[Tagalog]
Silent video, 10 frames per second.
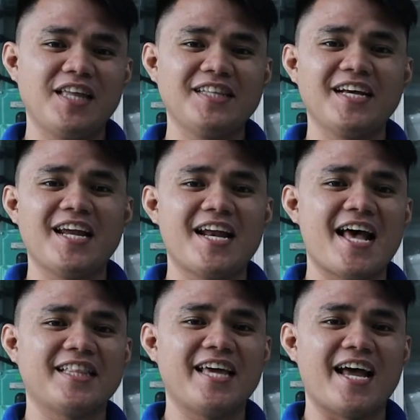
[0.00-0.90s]
Titignan
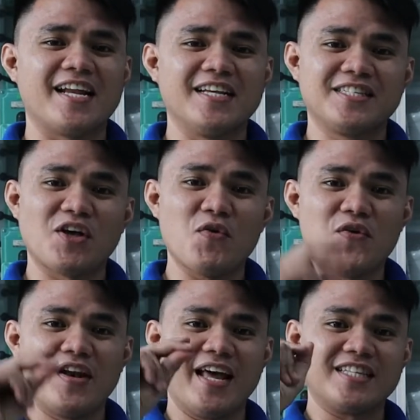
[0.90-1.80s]
natin yan.
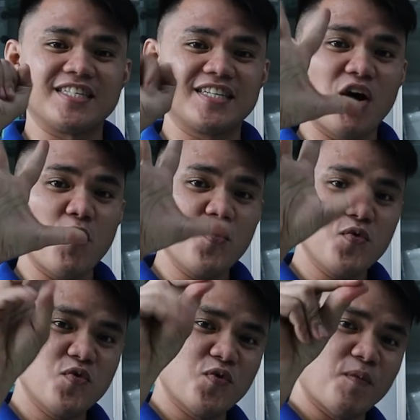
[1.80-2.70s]
So, let's go!